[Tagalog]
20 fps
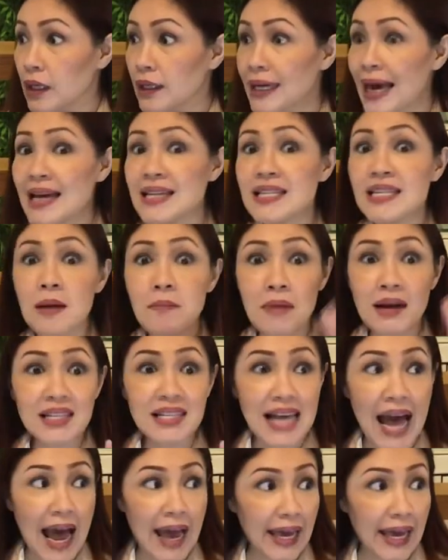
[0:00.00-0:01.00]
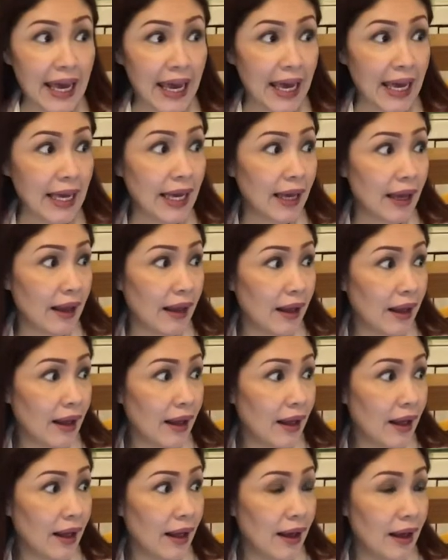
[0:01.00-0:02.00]
Kesa magsaing?
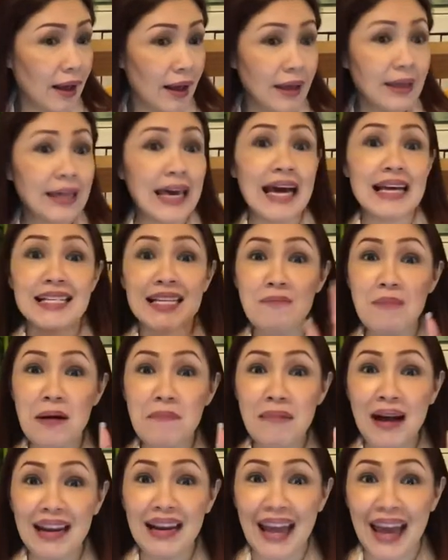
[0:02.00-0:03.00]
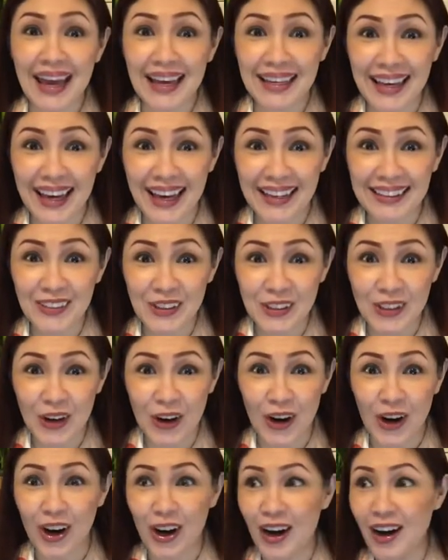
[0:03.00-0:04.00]
Kesa mamalengke?
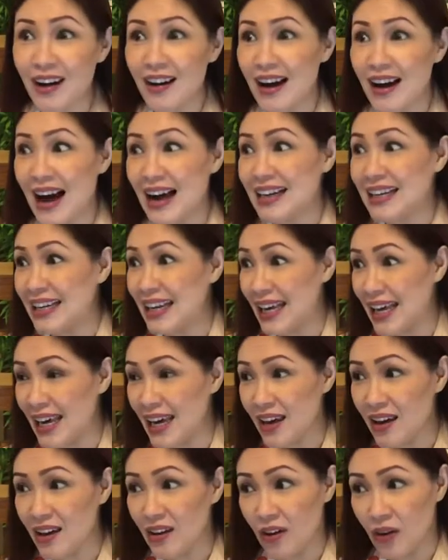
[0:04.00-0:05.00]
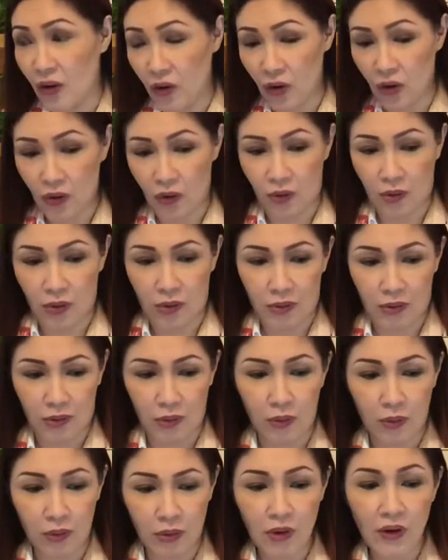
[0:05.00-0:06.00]
Totoo? Agree? Oh.
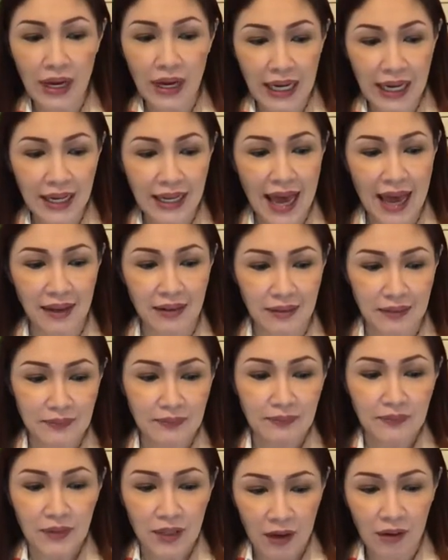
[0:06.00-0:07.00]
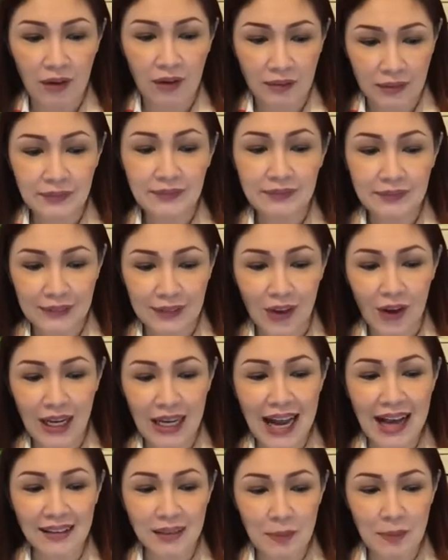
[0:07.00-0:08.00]
Okay lang yan. Oh, okay
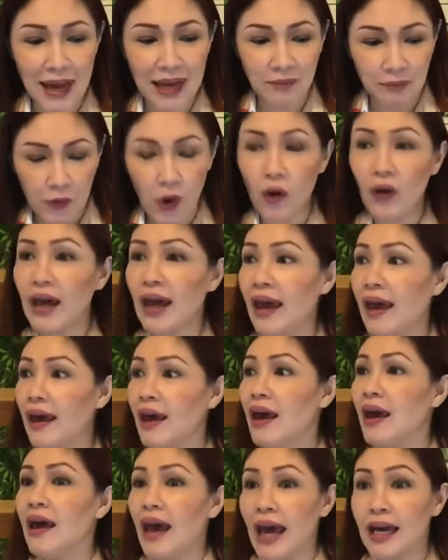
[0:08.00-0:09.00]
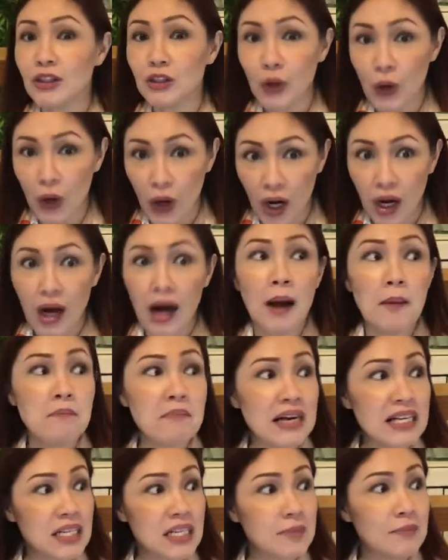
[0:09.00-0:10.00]
lang, di ba? Okay, eto,
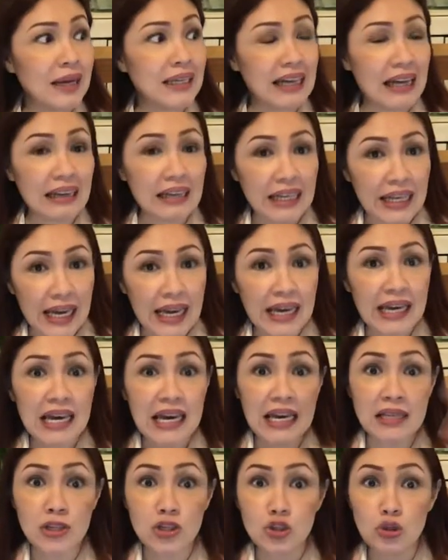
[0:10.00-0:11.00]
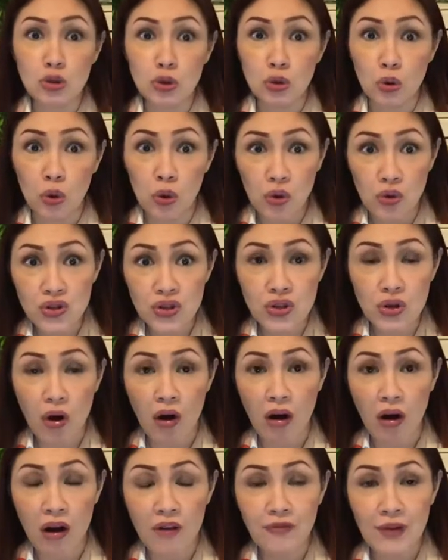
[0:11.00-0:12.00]
mas madaling is snooze
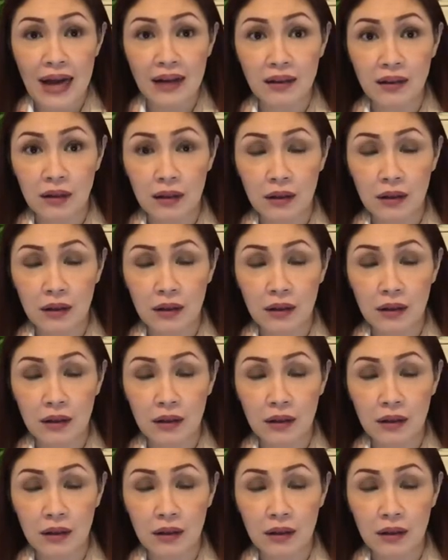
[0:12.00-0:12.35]
of ang